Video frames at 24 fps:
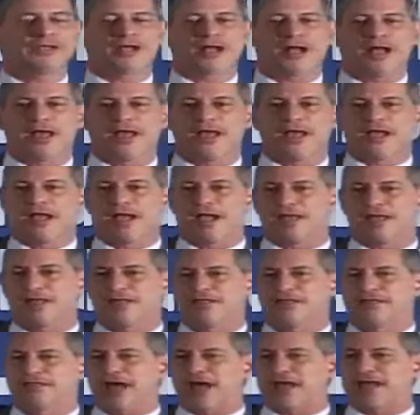encarregada
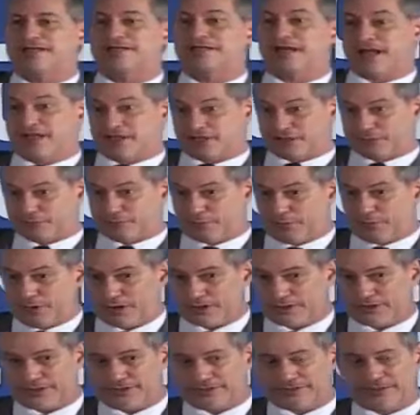de dar as
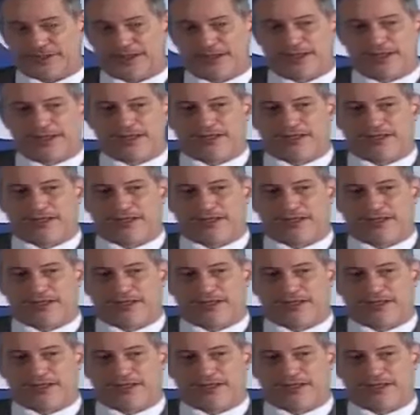respostas